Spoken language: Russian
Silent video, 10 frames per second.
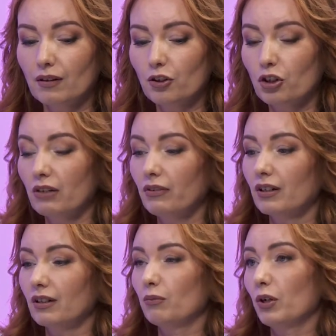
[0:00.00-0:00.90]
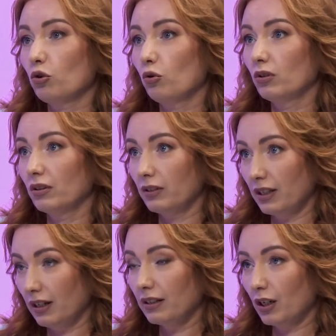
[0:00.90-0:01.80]
человек пришел э,
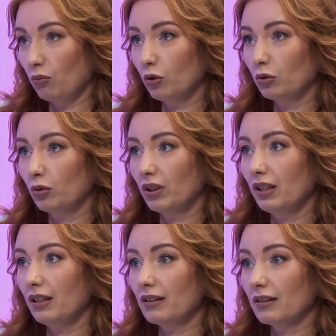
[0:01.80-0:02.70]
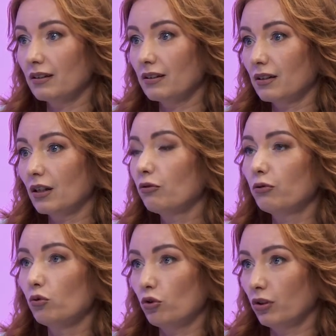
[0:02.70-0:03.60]
искать работу и э,
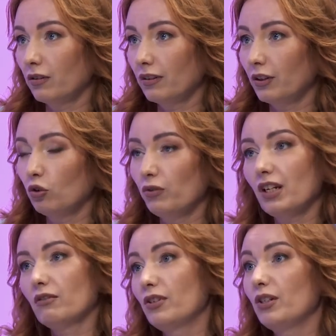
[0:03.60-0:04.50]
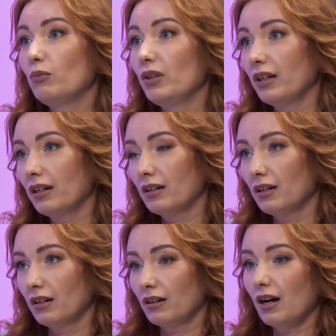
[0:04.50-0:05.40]
сконфужен, не уверен в себе,
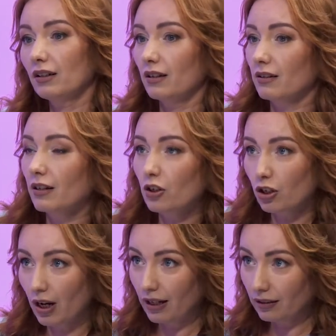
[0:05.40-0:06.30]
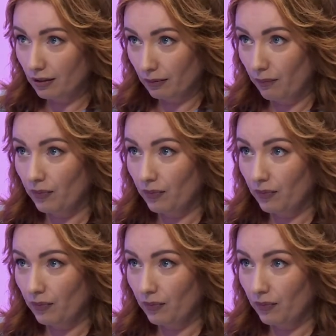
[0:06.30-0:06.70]
как-то зажат,